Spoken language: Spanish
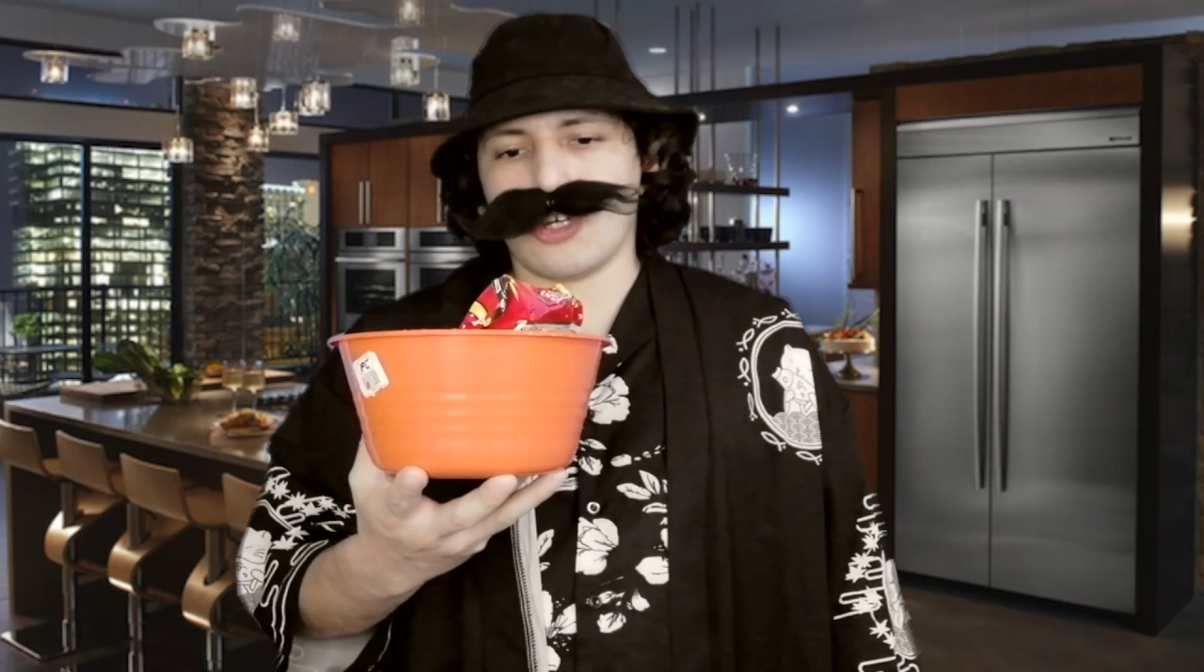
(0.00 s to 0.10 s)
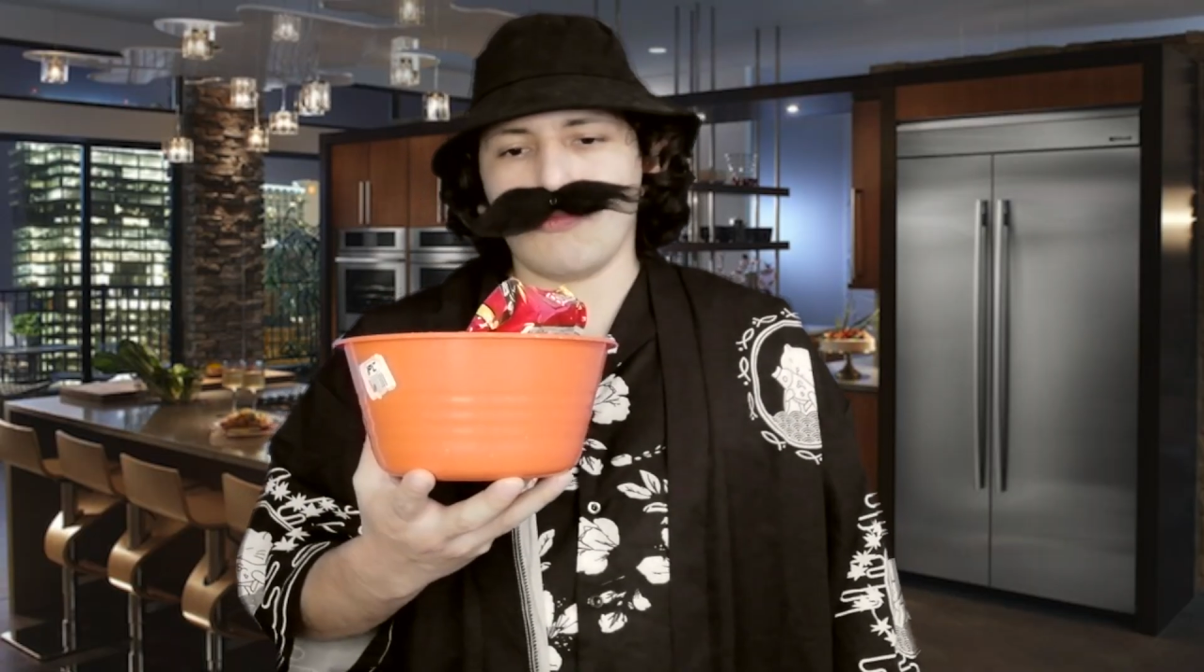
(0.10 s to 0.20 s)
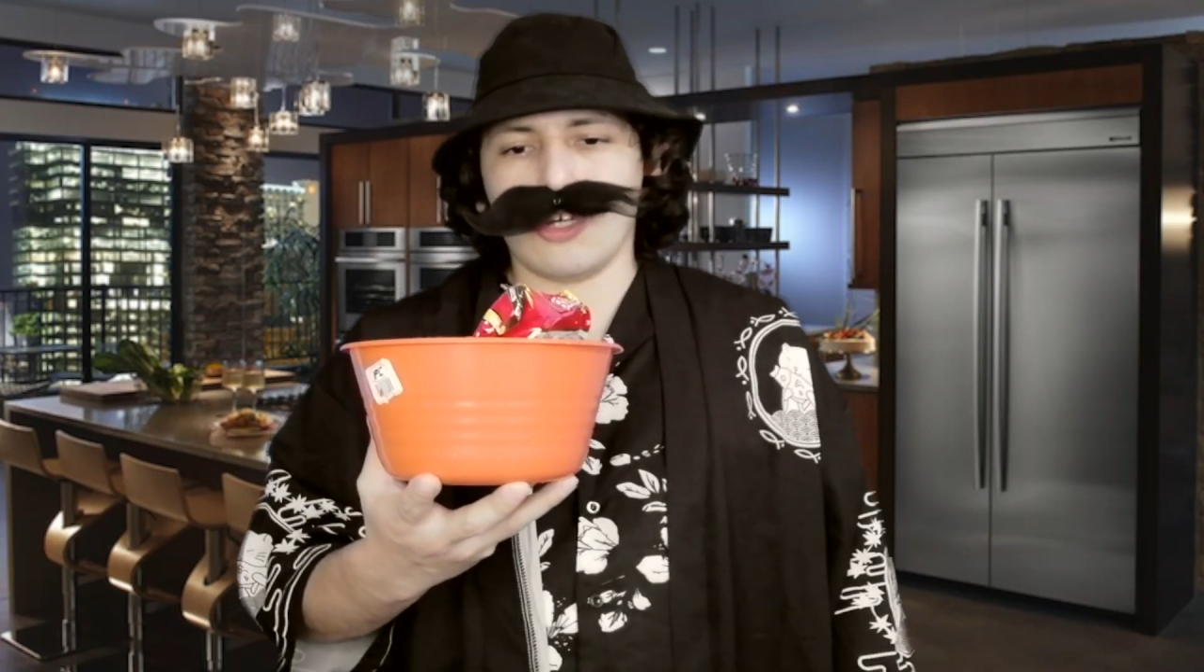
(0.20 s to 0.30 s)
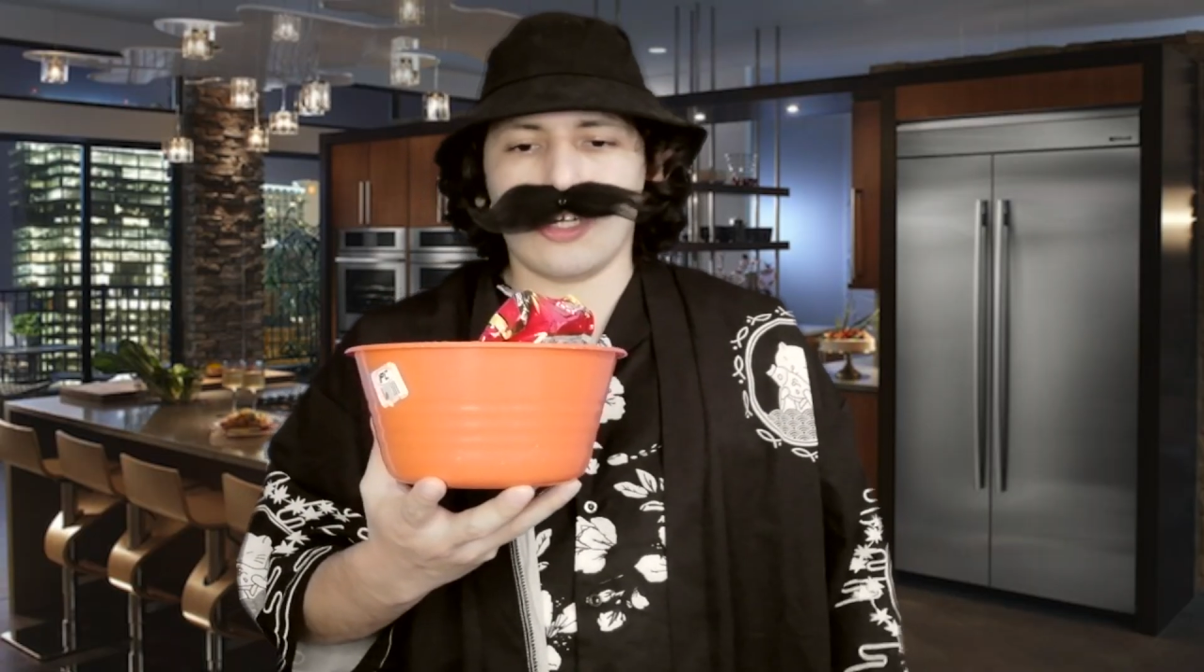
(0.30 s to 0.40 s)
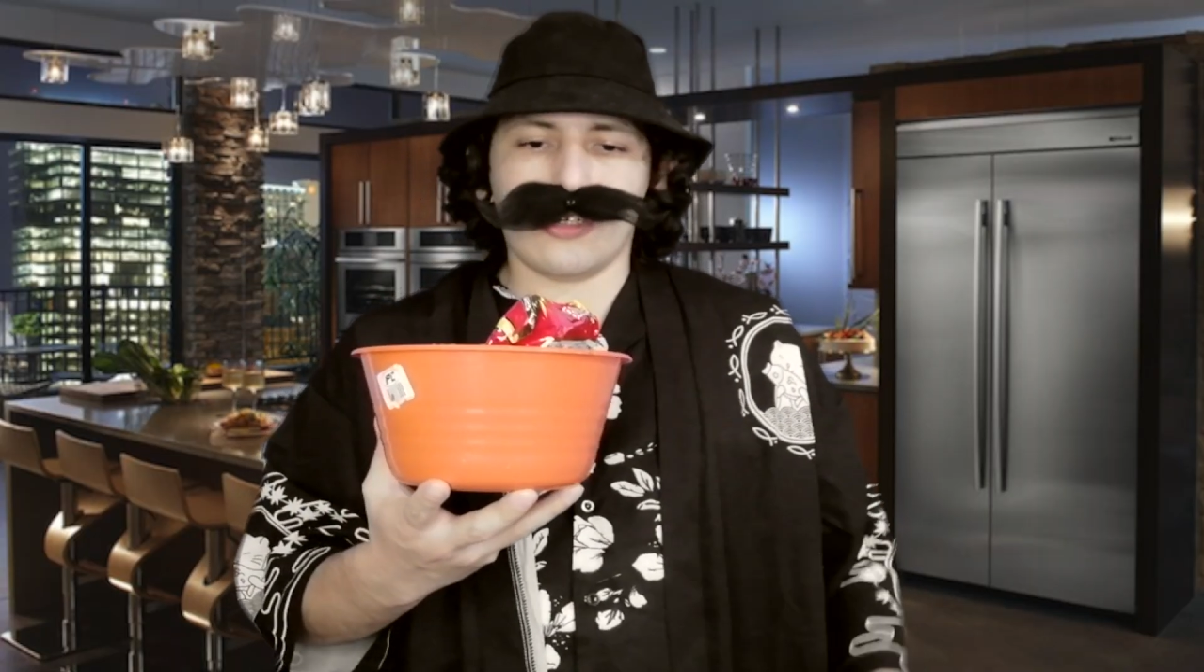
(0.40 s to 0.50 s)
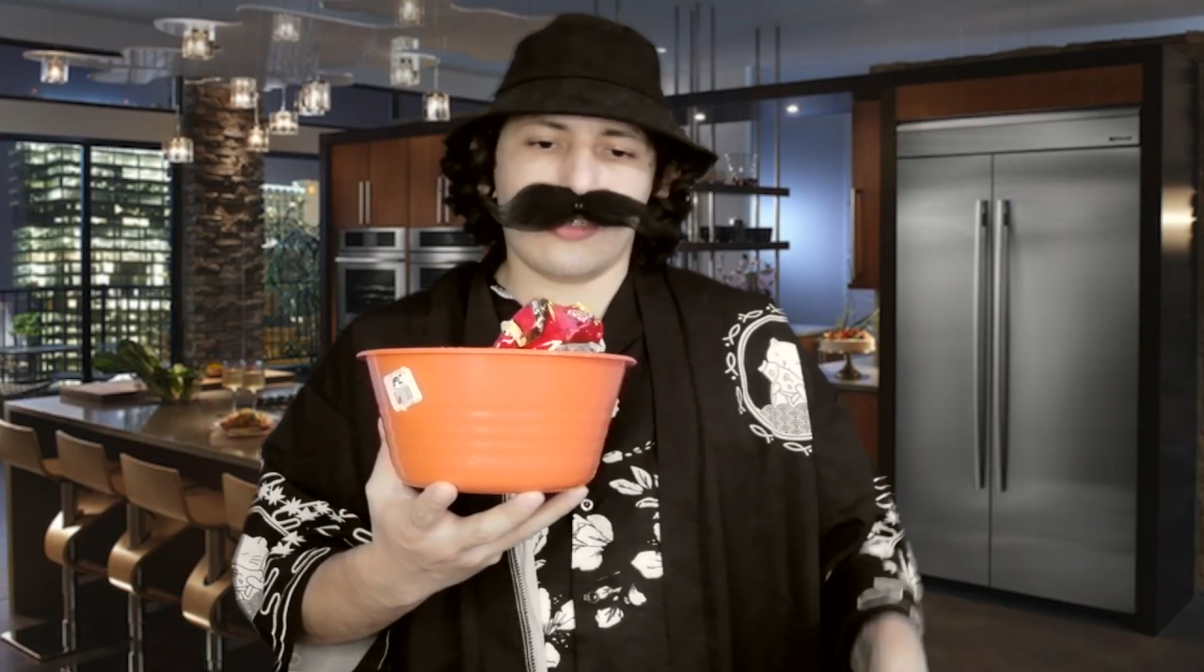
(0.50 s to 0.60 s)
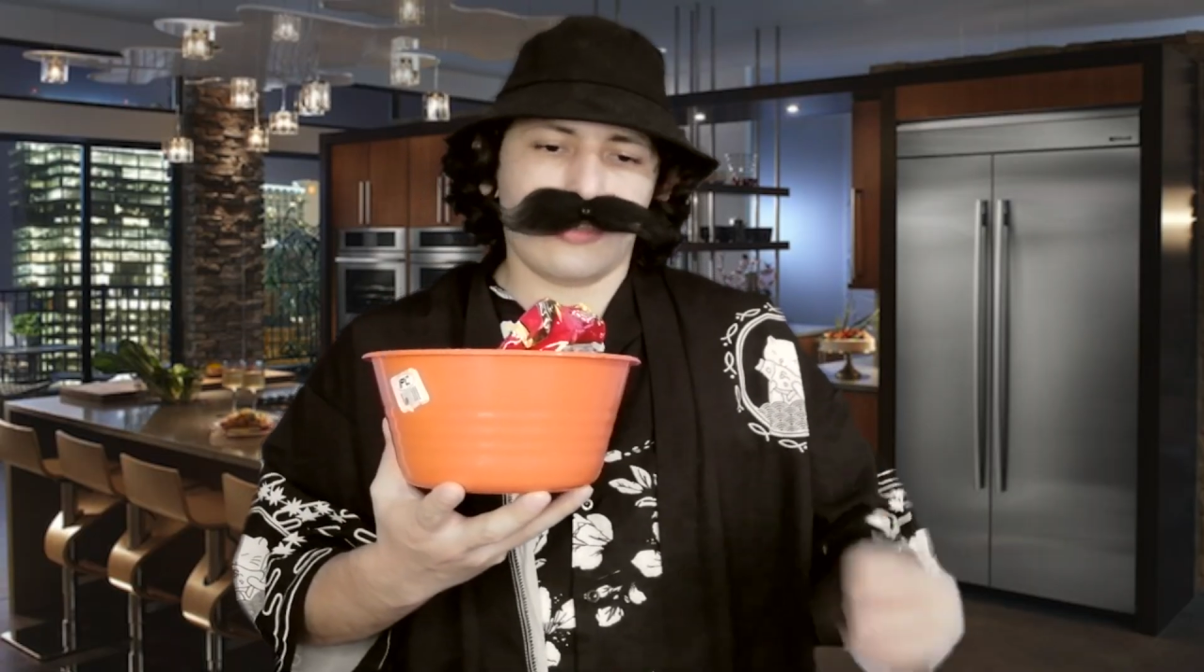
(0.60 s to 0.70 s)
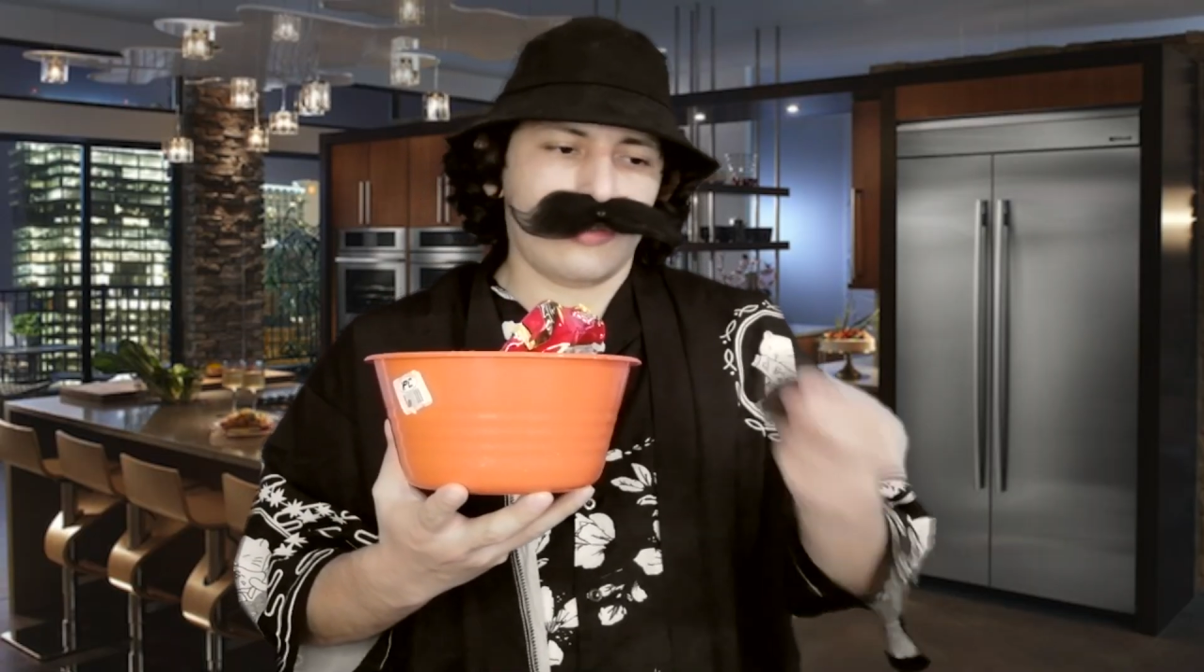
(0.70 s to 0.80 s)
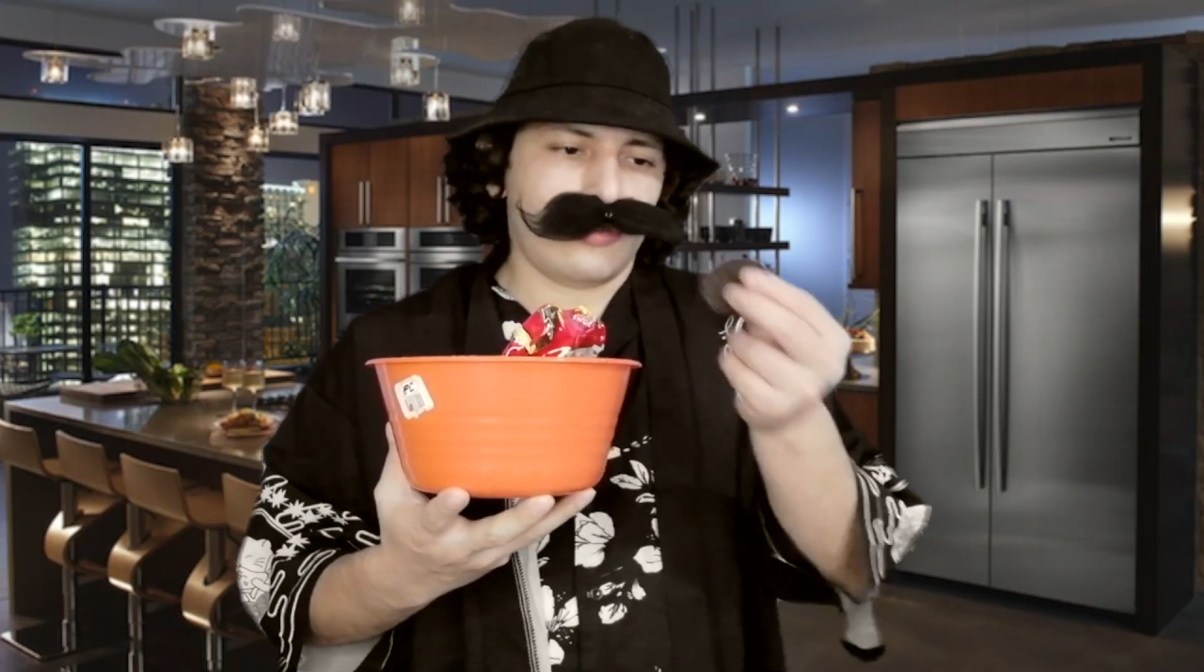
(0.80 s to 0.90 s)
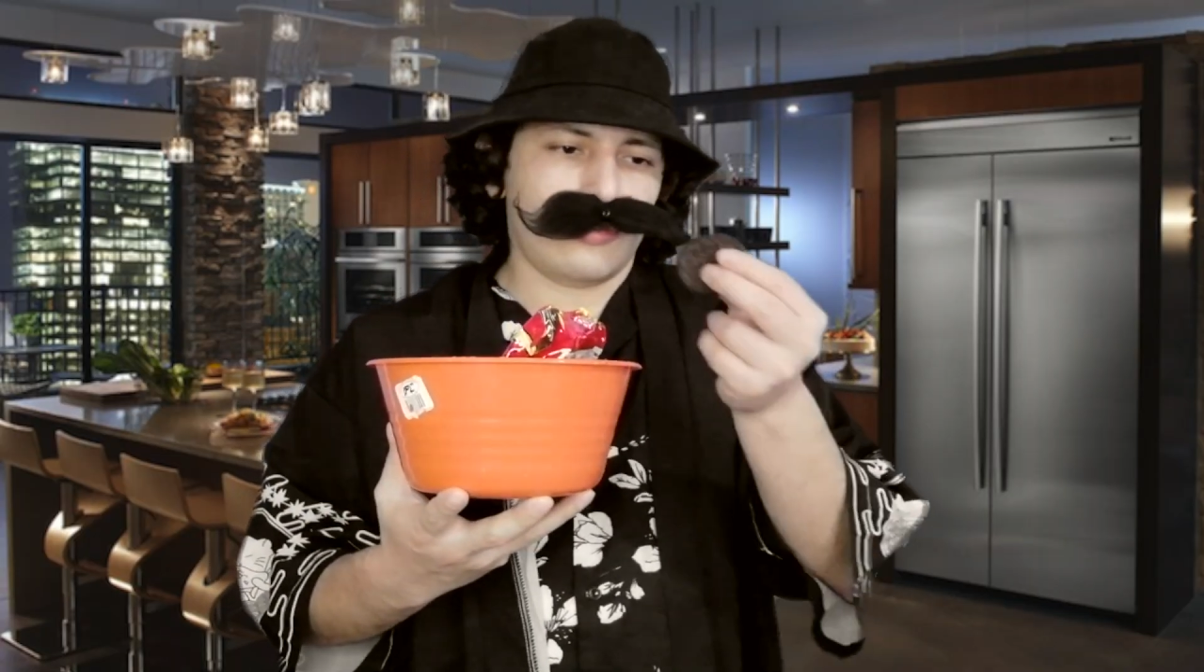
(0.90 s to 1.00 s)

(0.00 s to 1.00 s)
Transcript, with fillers: también